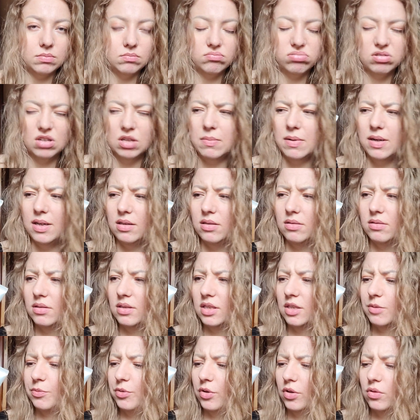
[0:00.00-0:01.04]
Chyba o
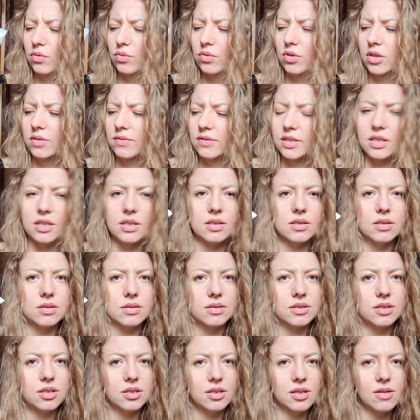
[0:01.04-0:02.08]
tych biotujowych
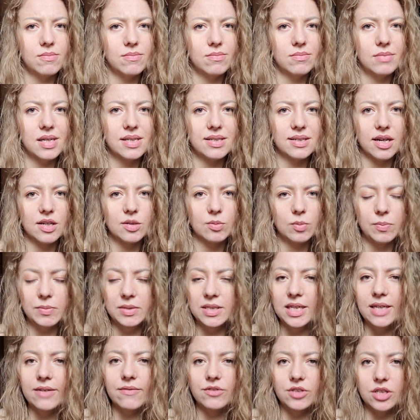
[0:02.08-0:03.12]
gdzieś tam maskach
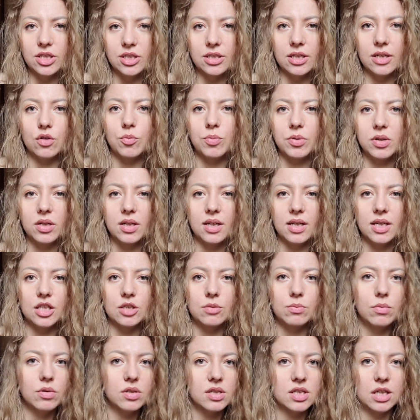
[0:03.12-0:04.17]
wspominałam wcześniej. Kupiona na
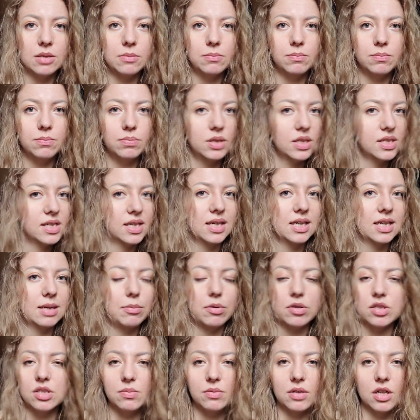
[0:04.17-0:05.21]
jakiejś mocnej przecenie, na
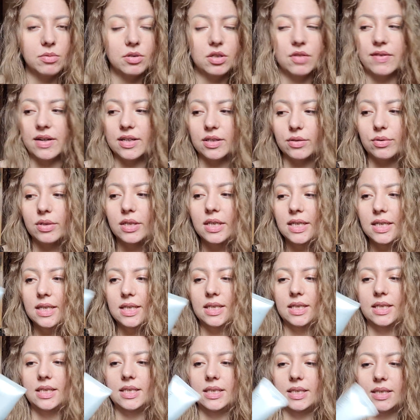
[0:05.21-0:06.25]
mocnym terminowaniu
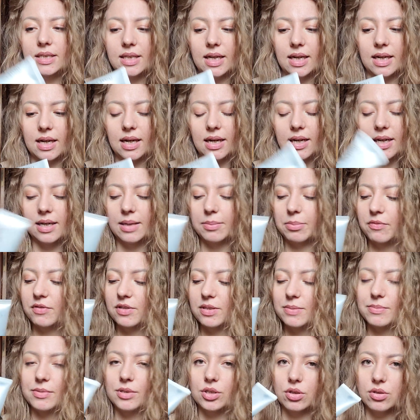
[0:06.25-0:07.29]
taka
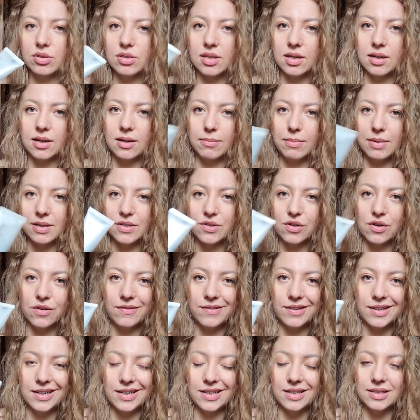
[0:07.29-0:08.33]
powiedzmy siostra
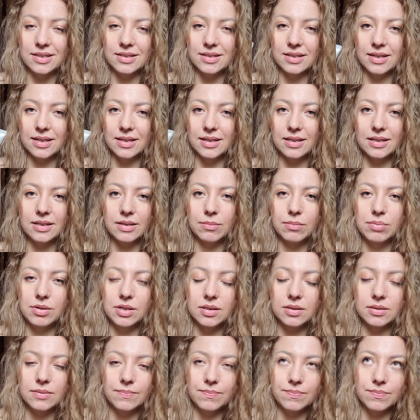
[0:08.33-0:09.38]
maskowa tej
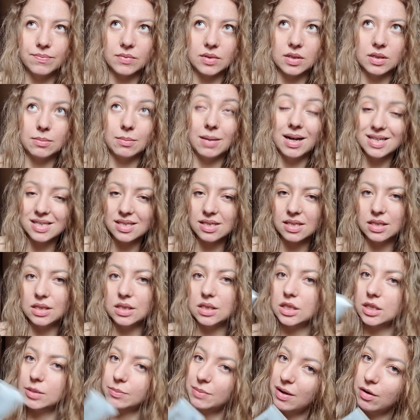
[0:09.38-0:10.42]
maski
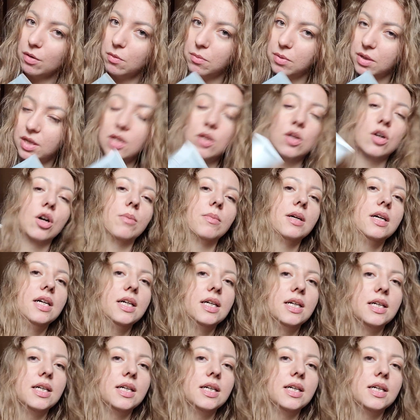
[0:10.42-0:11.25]
z białą glinką.